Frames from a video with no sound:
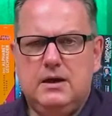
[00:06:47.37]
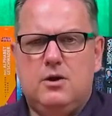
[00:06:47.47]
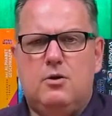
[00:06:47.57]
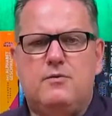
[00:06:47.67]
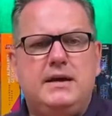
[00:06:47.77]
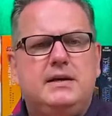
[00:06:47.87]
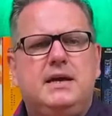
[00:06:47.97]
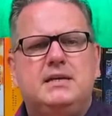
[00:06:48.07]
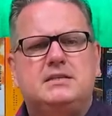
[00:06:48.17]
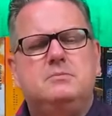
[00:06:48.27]
Und weiter
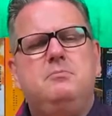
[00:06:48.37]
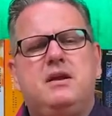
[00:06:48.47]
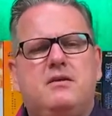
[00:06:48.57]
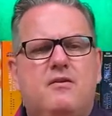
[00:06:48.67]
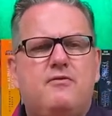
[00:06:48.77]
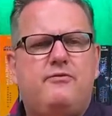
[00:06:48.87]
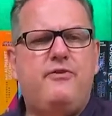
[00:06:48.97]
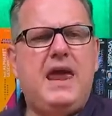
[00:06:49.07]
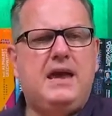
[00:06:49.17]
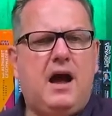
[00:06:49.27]
geht's mit
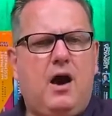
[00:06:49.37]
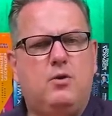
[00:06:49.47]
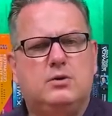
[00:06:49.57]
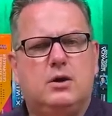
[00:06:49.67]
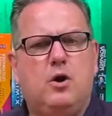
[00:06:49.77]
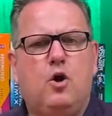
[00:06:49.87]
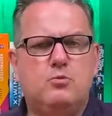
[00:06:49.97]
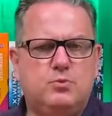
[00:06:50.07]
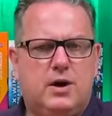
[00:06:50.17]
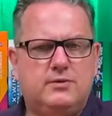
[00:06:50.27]
Fake Out
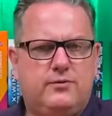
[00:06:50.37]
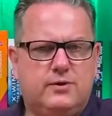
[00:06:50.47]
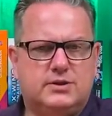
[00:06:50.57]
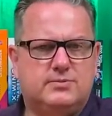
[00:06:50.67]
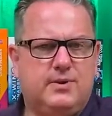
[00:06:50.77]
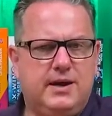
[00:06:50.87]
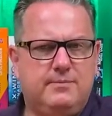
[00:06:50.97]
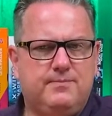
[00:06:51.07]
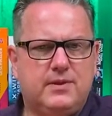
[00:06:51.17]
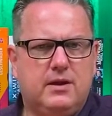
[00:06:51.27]
Home Run für
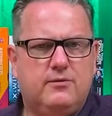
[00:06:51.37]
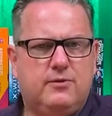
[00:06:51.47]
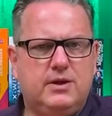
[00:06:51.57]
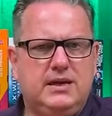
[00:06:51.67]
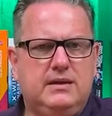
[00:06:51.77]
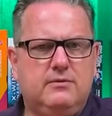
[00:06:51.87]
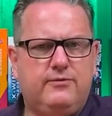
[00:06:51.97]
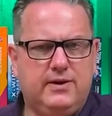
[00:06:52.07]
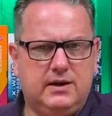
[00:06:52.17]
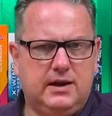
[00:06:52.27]
zwei von Eden
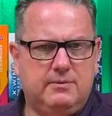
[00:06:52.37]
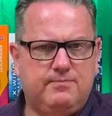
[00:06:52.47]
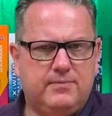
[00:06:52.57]
Finlay.